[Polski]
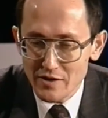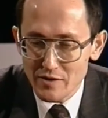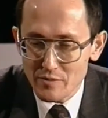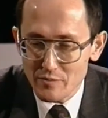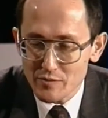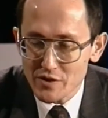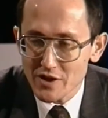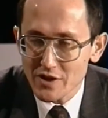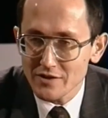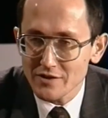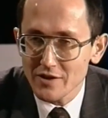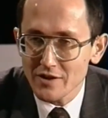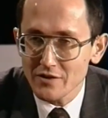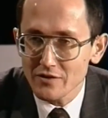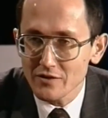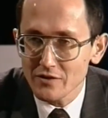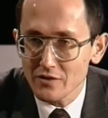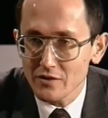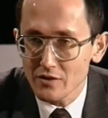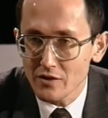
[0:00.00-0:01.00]
przez
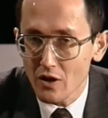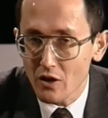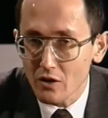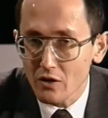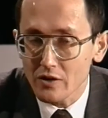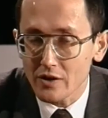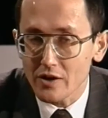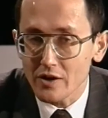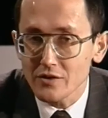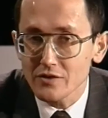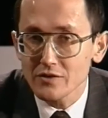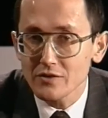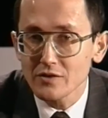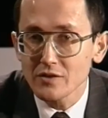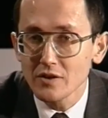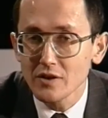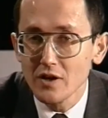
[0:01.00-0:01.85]
ten okres